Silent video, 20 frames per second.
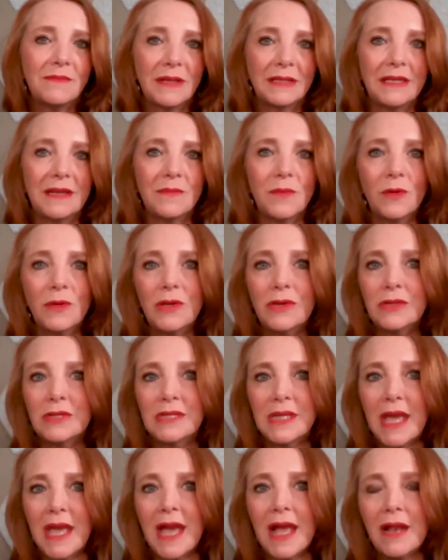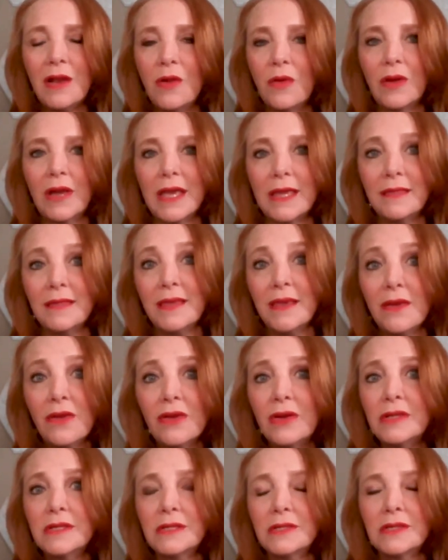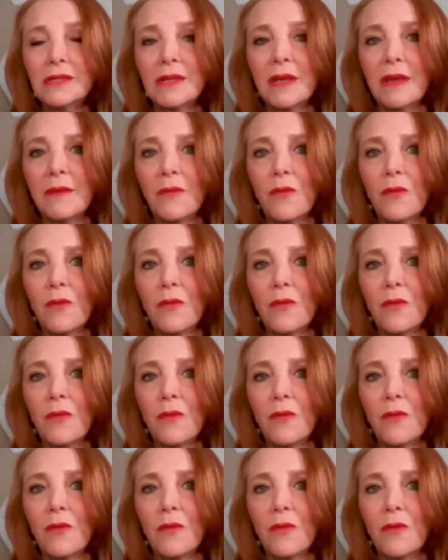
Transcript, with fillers: matrimonio sea lo que Dios